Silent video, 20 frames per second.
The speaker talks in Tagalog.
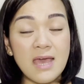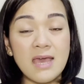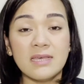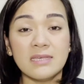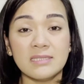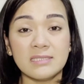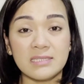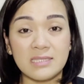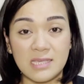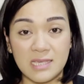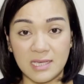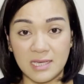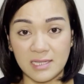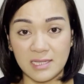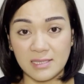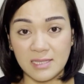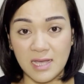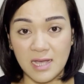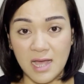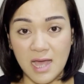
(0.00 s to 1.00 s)

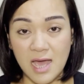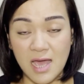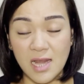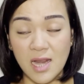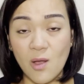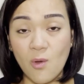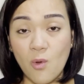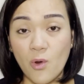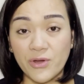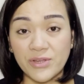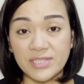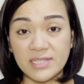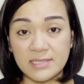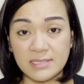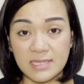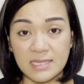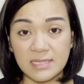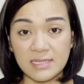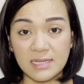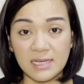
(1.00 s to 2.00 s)
sikat ng araw or sa
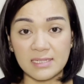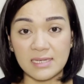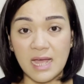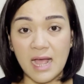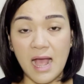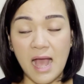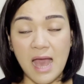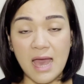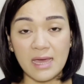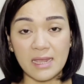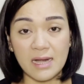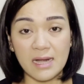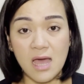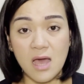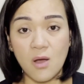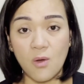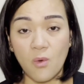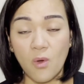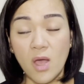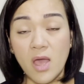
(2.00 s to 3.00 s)
sinag ng
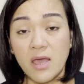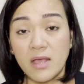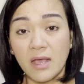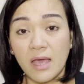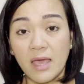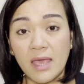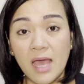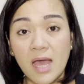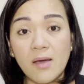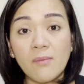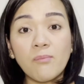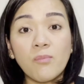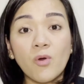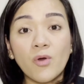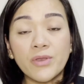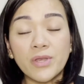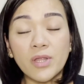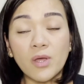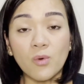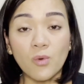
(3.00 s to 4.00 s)
araw. Kaya po
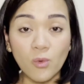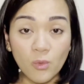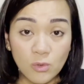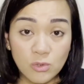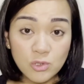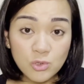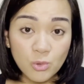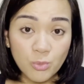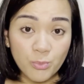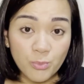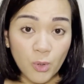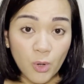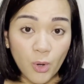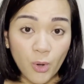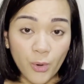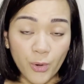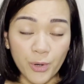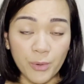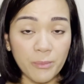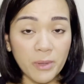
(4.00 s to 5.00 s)
nauuso
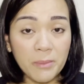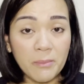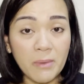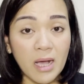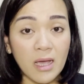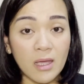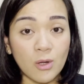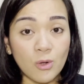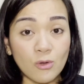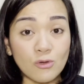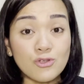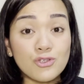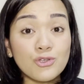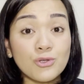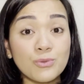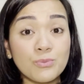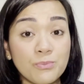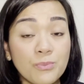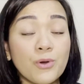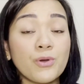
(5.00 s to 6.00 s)
po or may mga
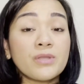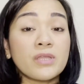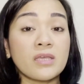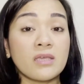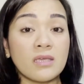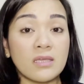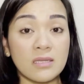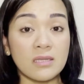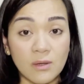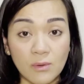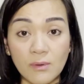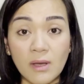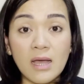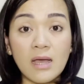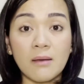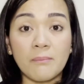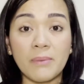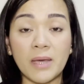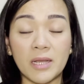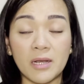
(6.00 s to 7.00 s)
lotion po na
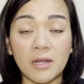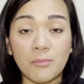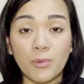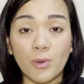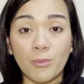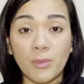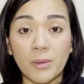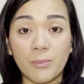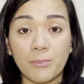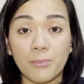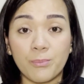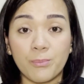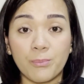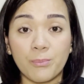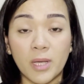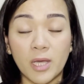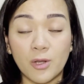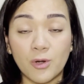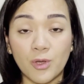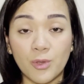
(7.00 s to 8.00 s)
ginawa para po
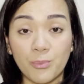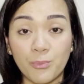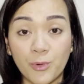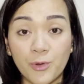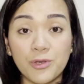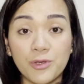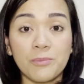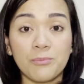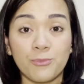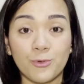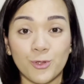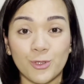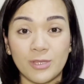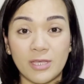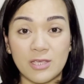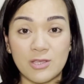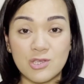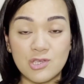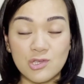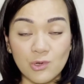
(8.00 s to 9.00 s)
magkaroon po ng
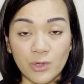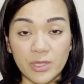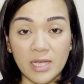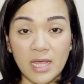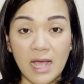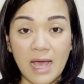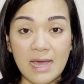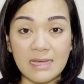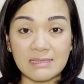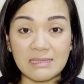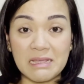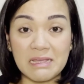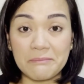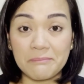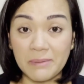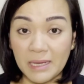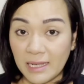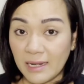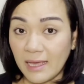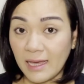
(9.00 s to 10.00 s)
proteksyon ng ating
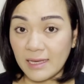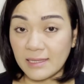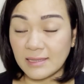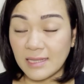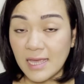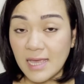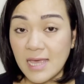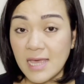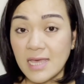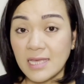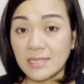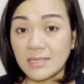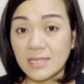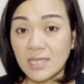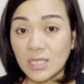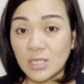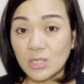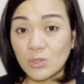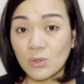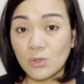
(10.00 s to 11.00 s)
balat
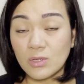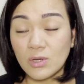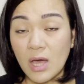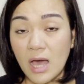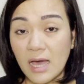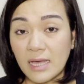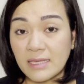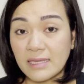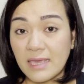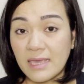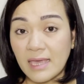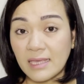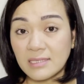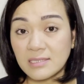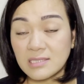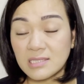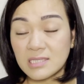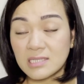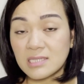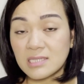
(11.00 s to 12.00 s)
dito against